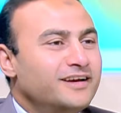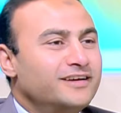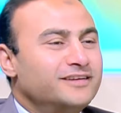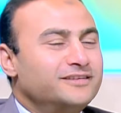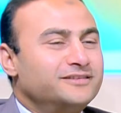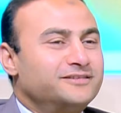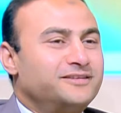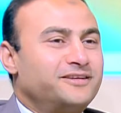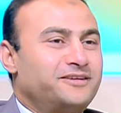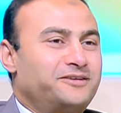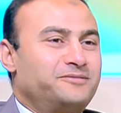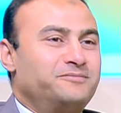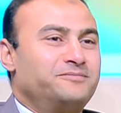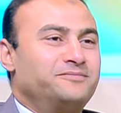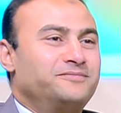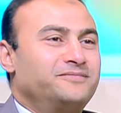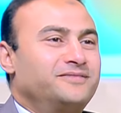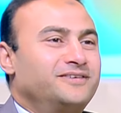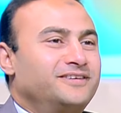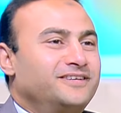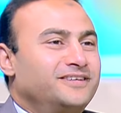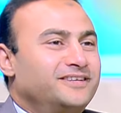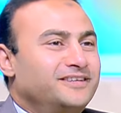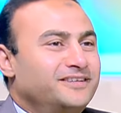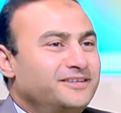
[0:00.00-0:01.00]
طيب
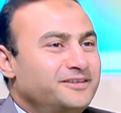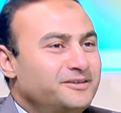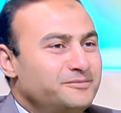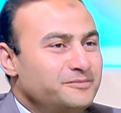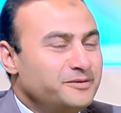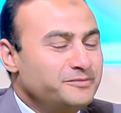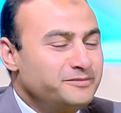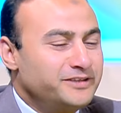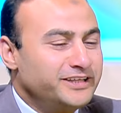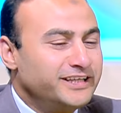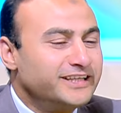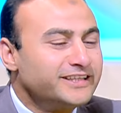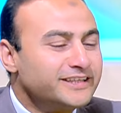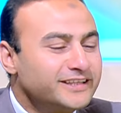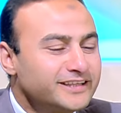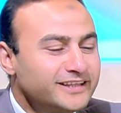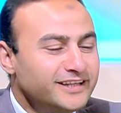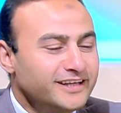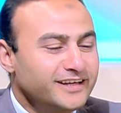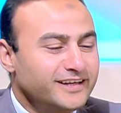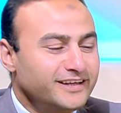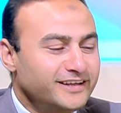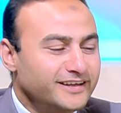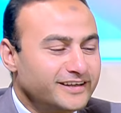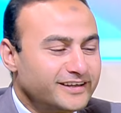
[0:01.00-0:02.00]
آه مبدئيا
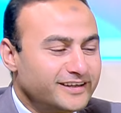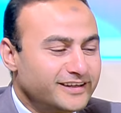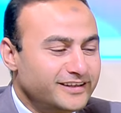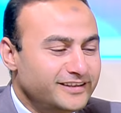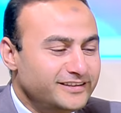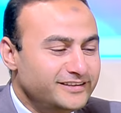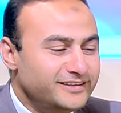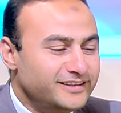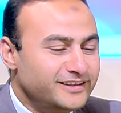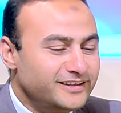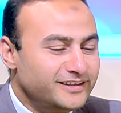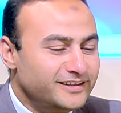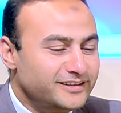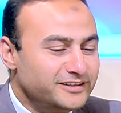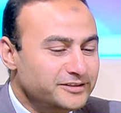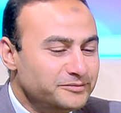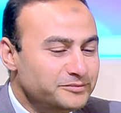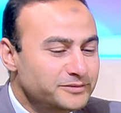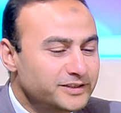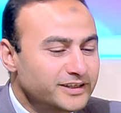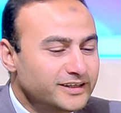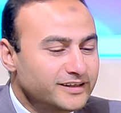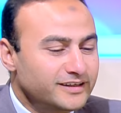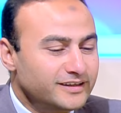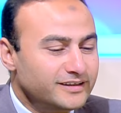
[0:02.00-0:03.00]
كده خلينا
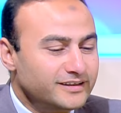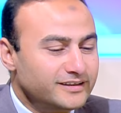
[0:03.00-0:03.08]
نبدا